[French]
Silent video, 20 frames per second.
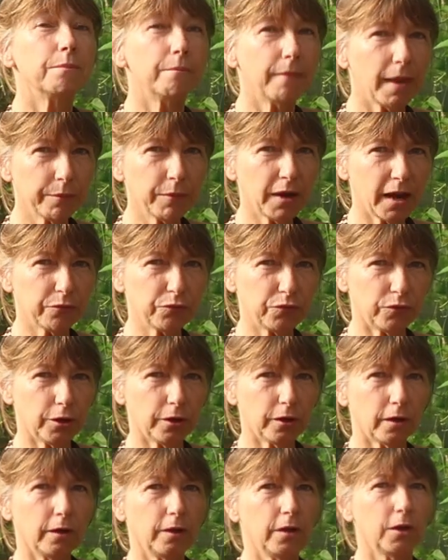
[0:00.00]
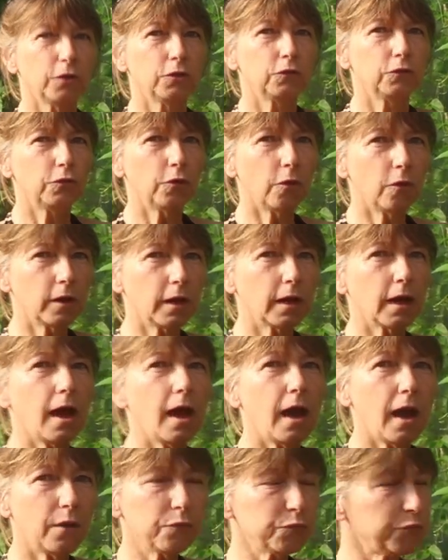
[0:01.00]
Même la fleur. Donc,
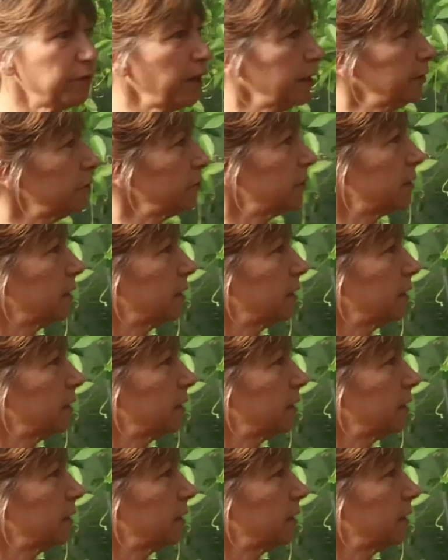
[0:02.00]
en fin de